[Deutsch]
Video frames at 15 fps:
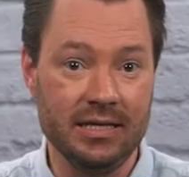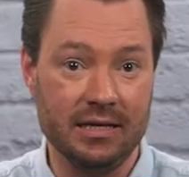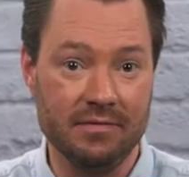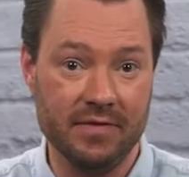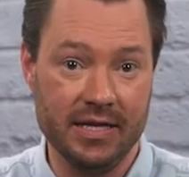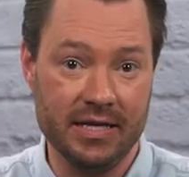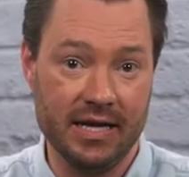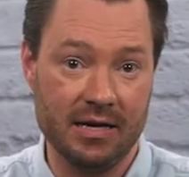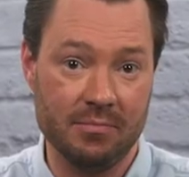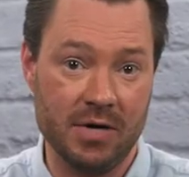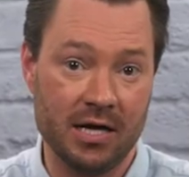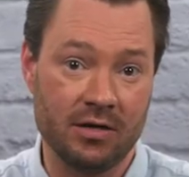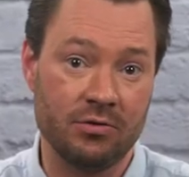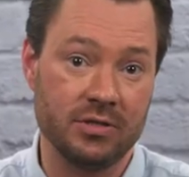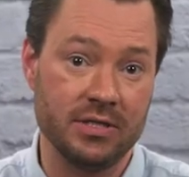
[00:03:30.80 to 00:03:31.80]
Denn wenn der
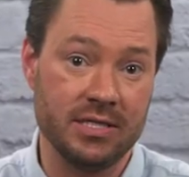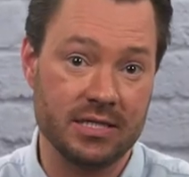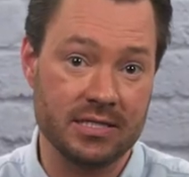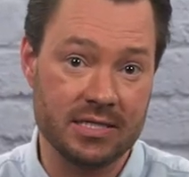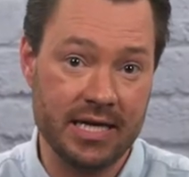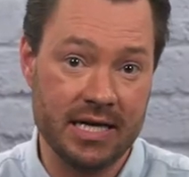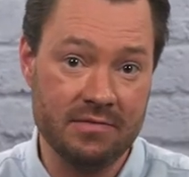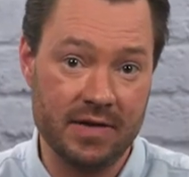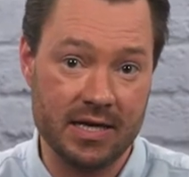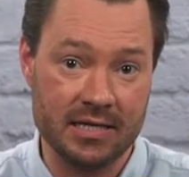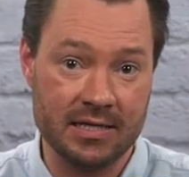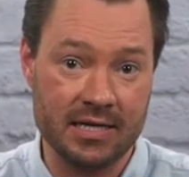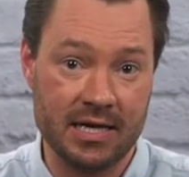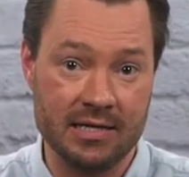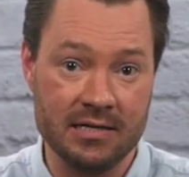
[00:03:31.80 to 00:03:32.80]
Barcode nicht gescannt
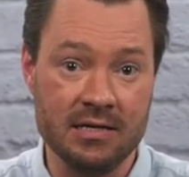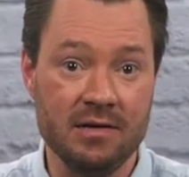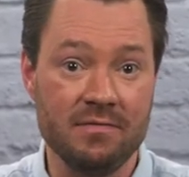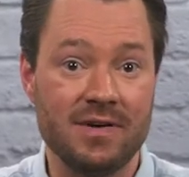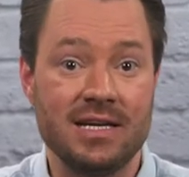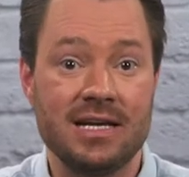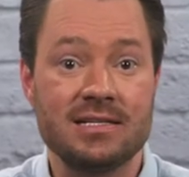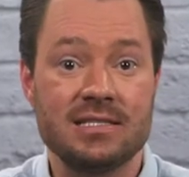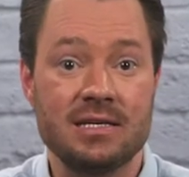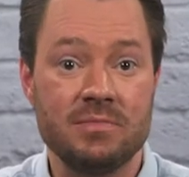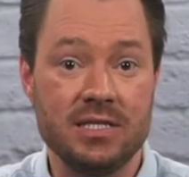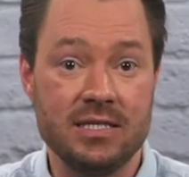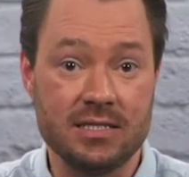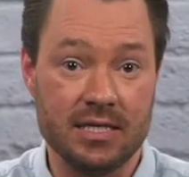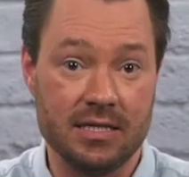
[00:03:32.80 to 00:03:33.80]
werden kann,
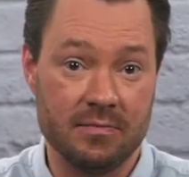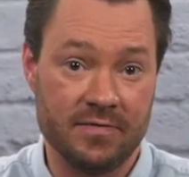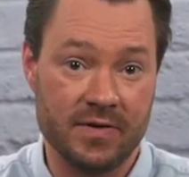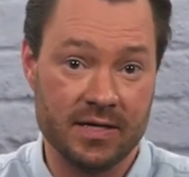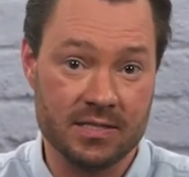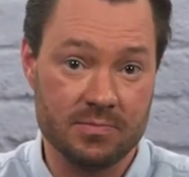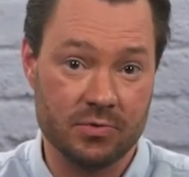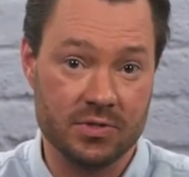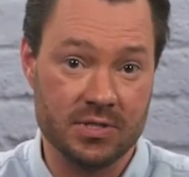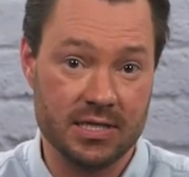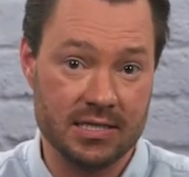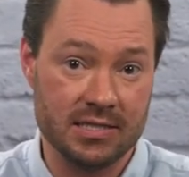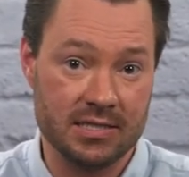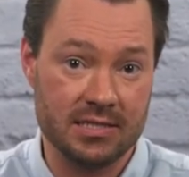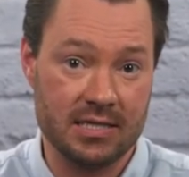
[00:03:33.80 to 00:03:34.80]
verlangsamt dies den
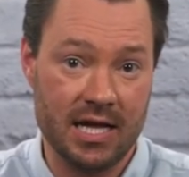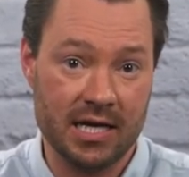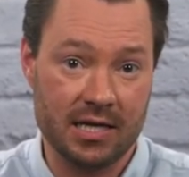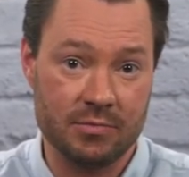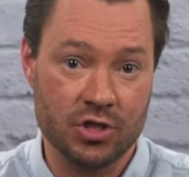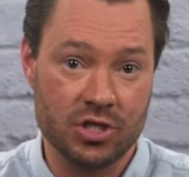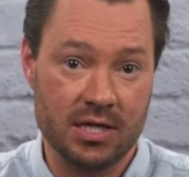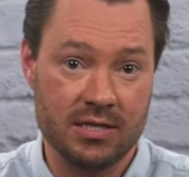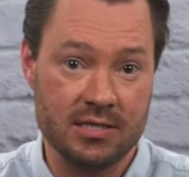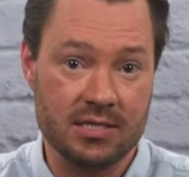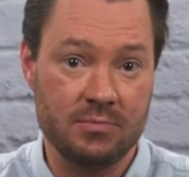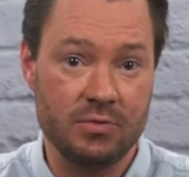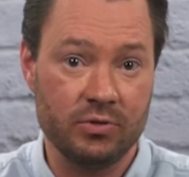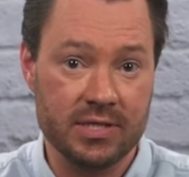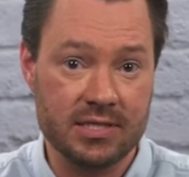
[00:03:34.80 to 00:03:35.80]
Empfangsprozess des Lagerbestandes
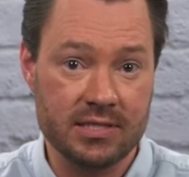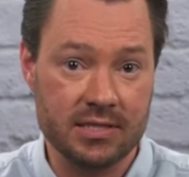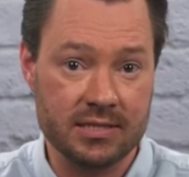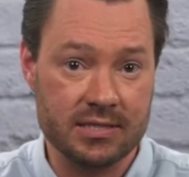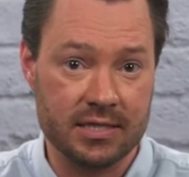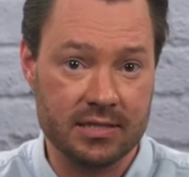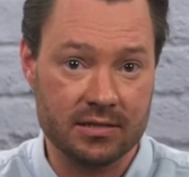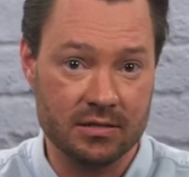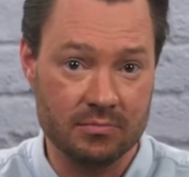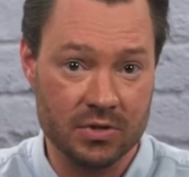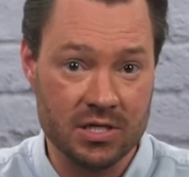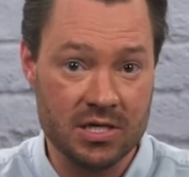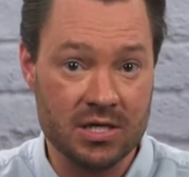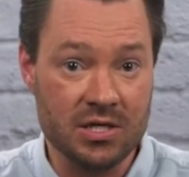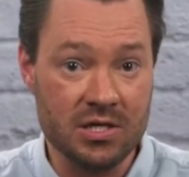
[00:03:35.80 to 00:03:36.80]
im Logistikzentrum,
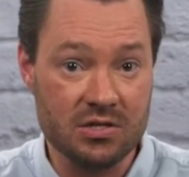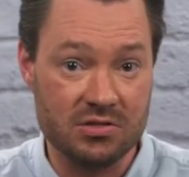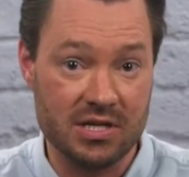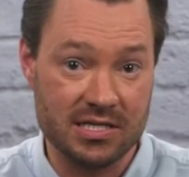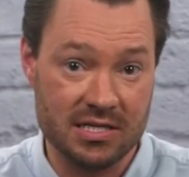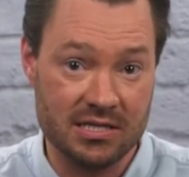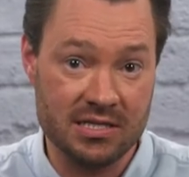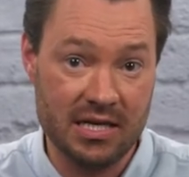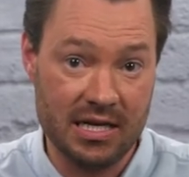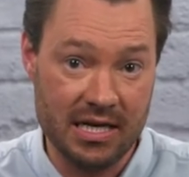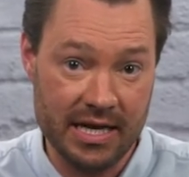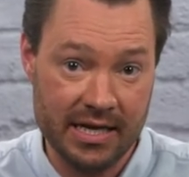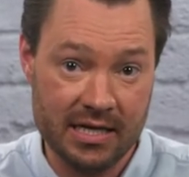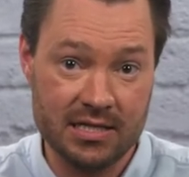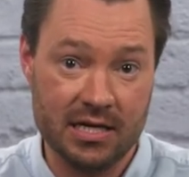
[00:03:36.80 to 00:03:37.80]
sodass es
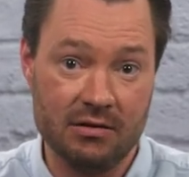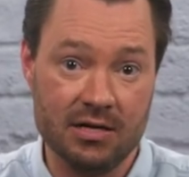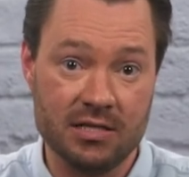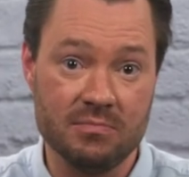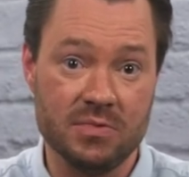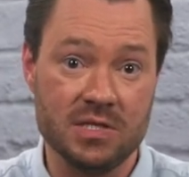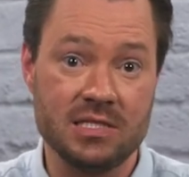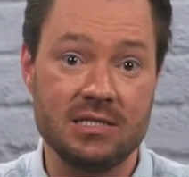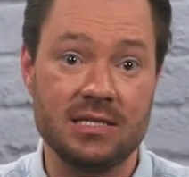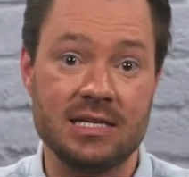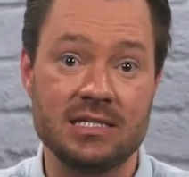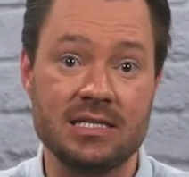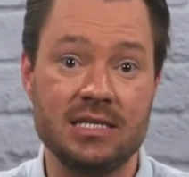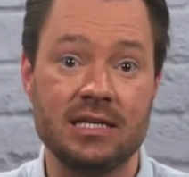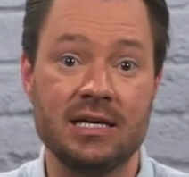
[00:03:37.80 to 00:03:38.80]
länger dauert, bis
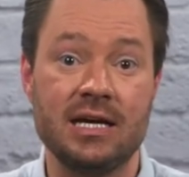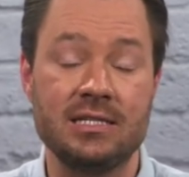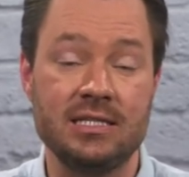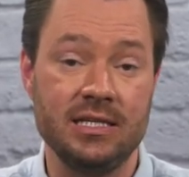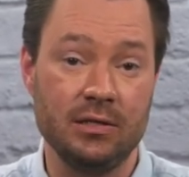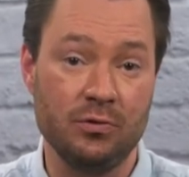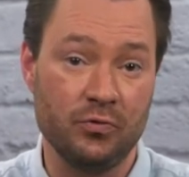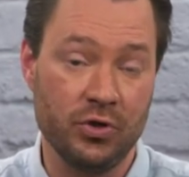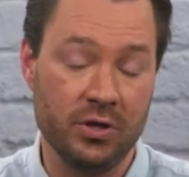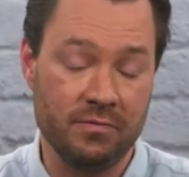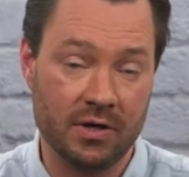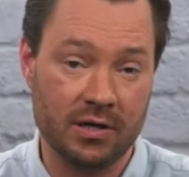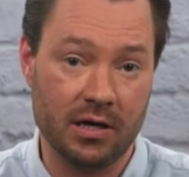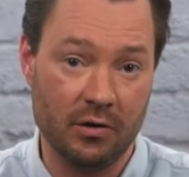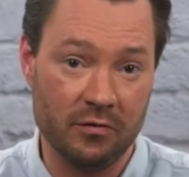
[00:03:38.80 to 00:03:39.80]
dass Ihre Artikel für den
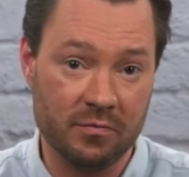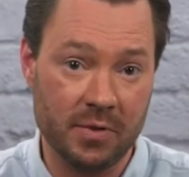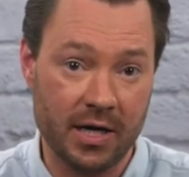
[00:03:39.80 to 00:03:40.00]
Verkauf